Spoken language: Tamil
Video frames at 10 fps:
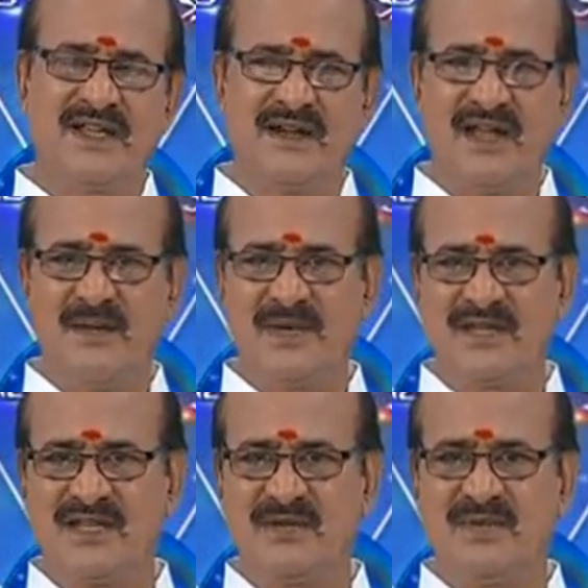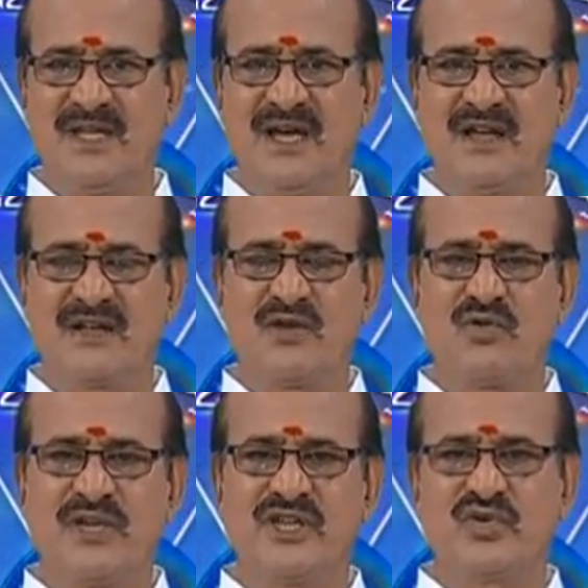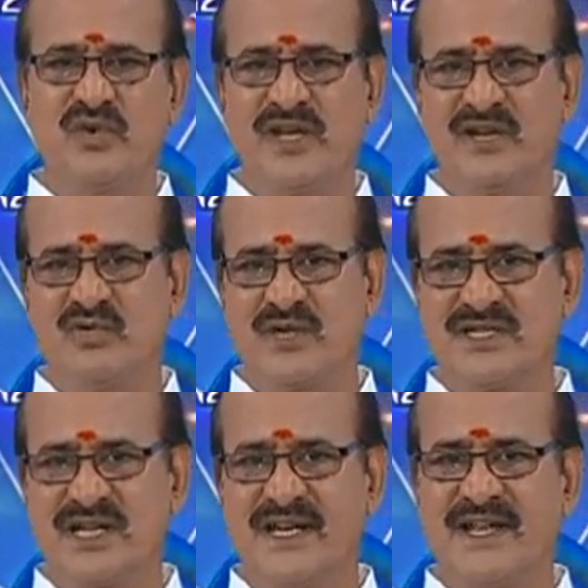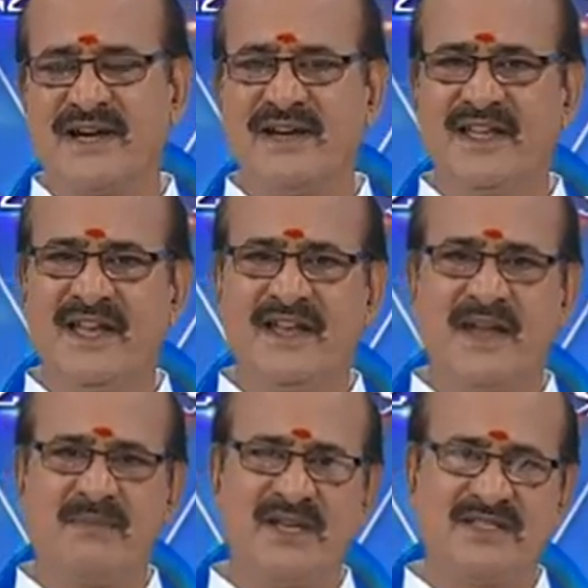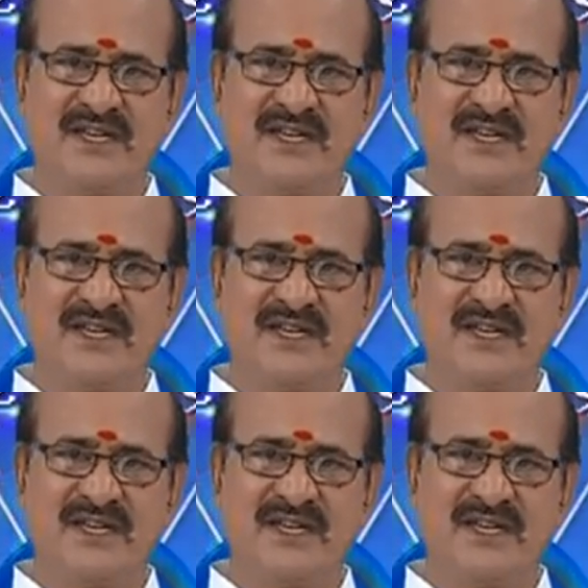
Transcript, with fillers: இரண்டாம் இடத்ததிபதியாக இருக்கக்கூடிய சூரியன் கூட சில நேரங்களில் நன்மை